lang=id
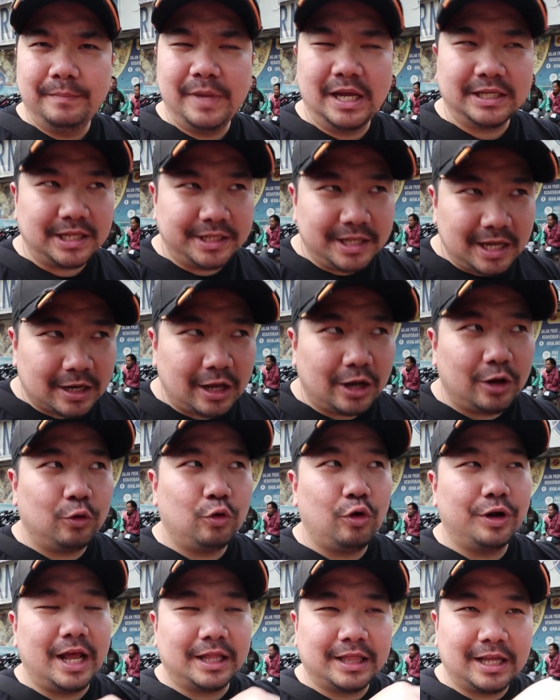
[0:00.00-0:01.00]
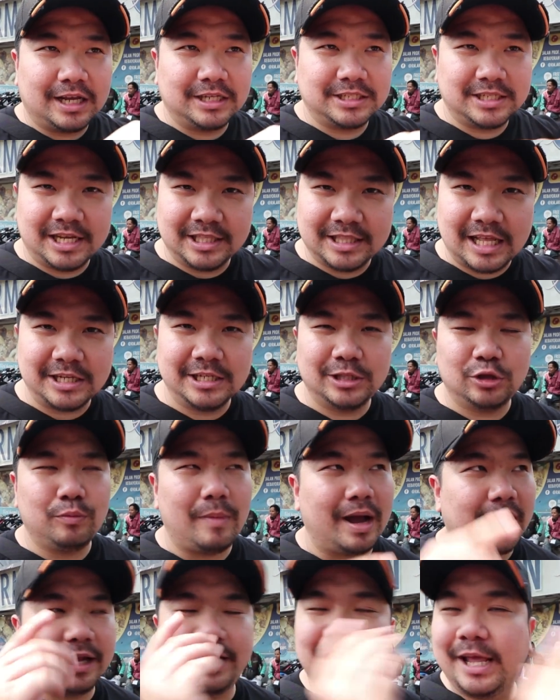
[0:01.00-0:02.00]
biasanya kalau gue datang ke sekitar situ
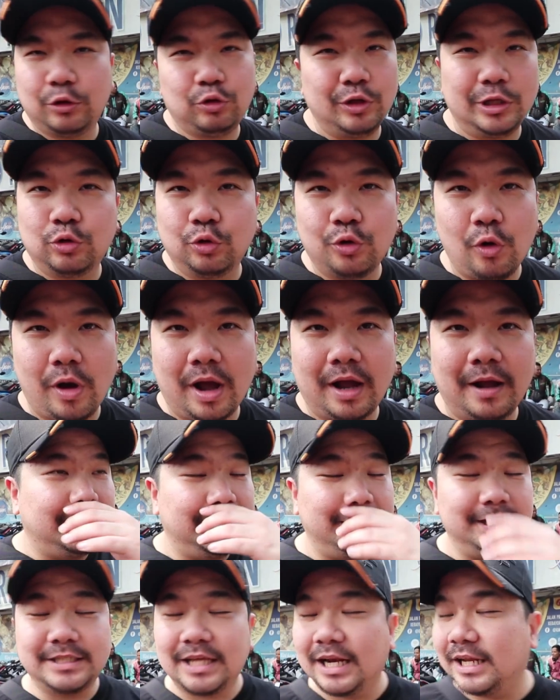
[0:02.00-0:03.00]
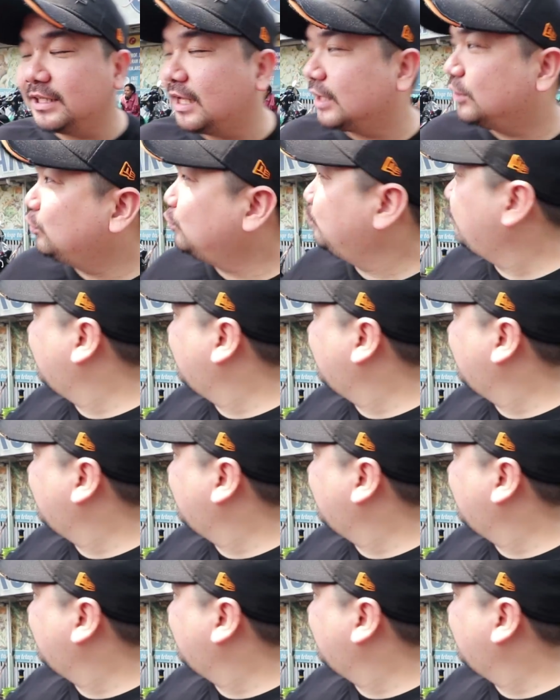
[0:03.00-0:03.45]
makannya itu itu doang ini salah satu